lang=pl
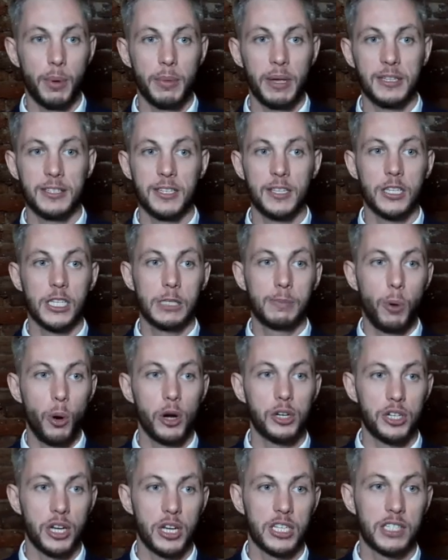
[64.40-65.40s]
pomiędzy
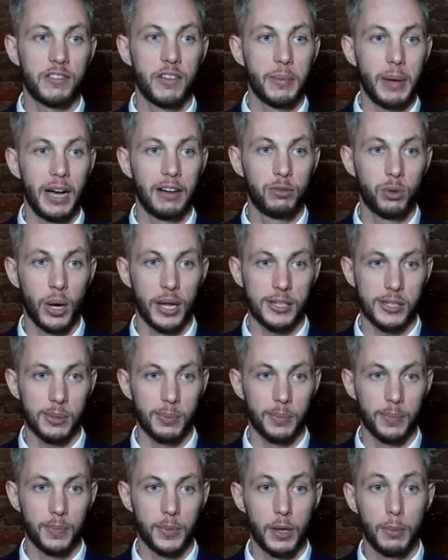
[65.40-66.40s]
społeczeństwem a
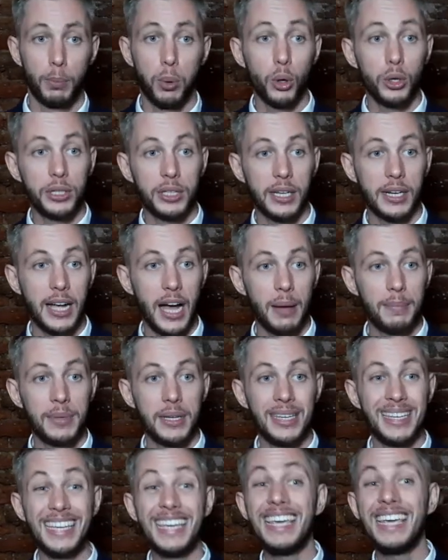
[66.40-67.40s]
władzą, politykami
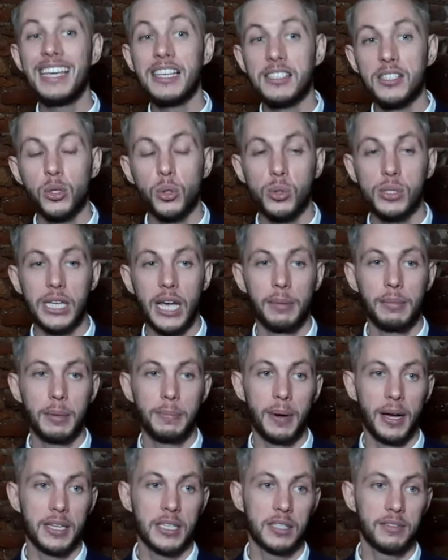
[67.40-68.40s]
i instytucjami
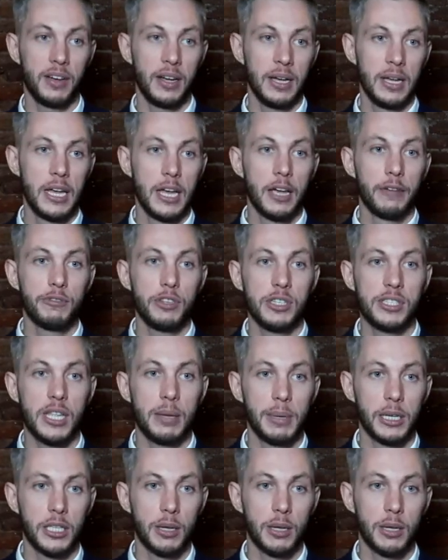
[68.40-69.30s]
państwa w systemie